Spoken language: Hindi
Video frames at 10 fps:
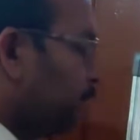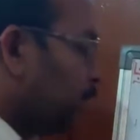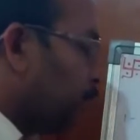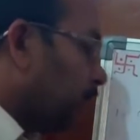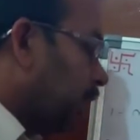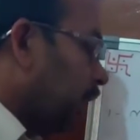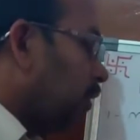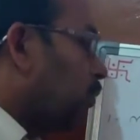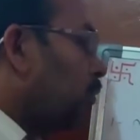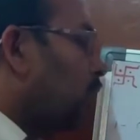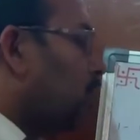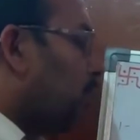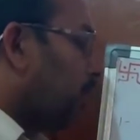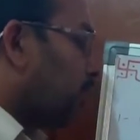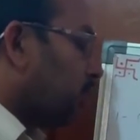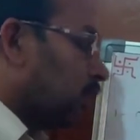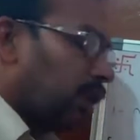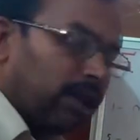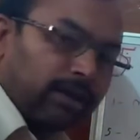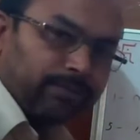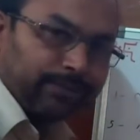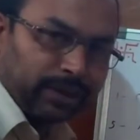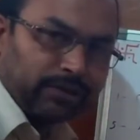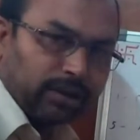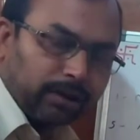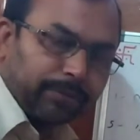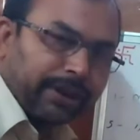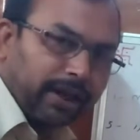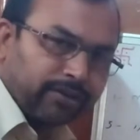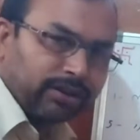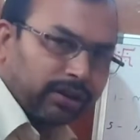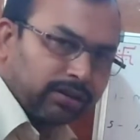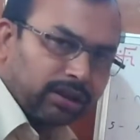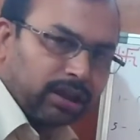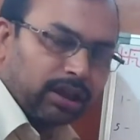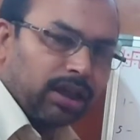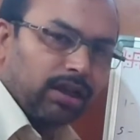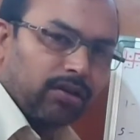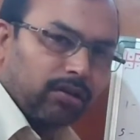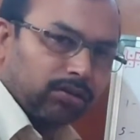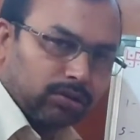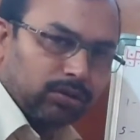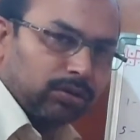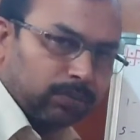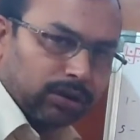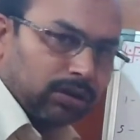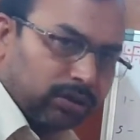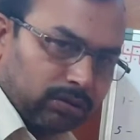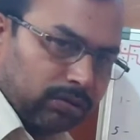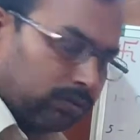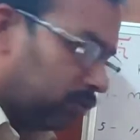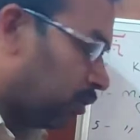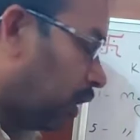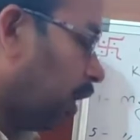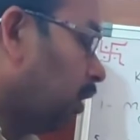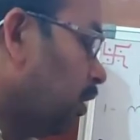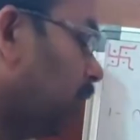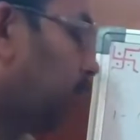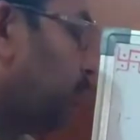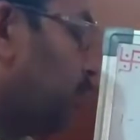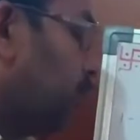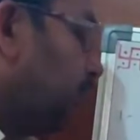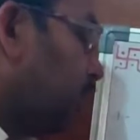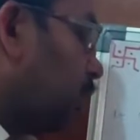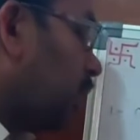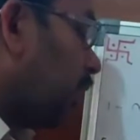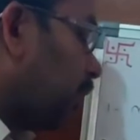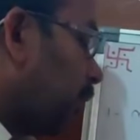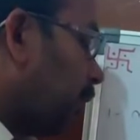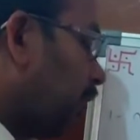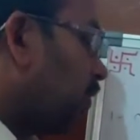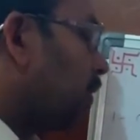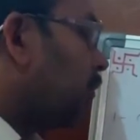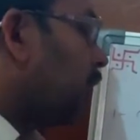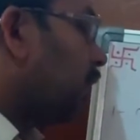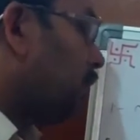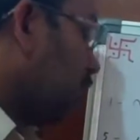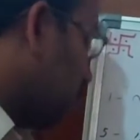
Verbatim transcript: नौकरी ये गुरु दिलवा सकते हैं इसलिए प्रयास करते रहिए और खूब जो है थोड़ा सा परिश्रम करके